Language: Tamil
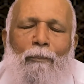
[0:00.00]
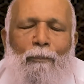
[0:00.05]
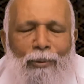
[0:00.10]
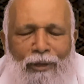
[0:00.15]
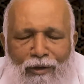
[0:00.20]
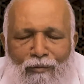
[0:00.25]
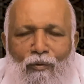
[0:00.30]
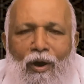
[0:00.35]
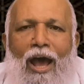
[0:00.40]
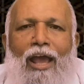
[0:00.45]

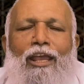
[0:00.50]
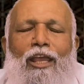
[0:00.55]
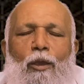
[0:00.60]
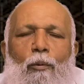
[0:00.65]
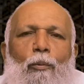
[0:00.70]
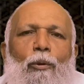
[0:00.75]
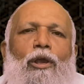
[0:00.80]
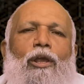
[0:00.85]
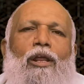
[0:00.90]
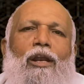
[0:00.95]
பின்வாங்கி
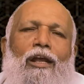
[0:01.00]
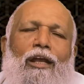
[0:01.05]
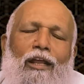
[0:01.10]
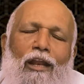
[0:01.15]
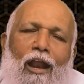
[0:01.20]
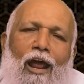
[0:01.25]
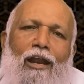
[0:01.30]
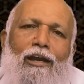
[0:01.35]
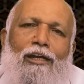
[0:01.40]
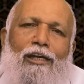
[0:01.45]
போய்
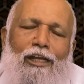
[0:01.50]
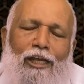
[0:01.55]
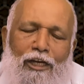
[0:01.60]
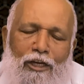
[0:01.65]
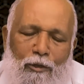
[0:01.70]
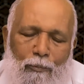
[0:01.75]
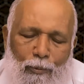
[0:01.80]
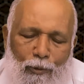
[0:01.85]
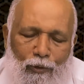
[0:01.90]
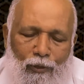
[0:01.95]
இருக்கிறார்கள்
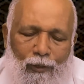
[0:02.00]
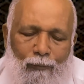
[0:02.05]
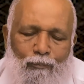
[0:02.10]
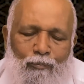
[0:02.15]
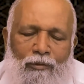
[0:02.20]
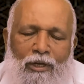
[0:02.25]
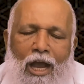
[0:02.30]
என்று பொருள்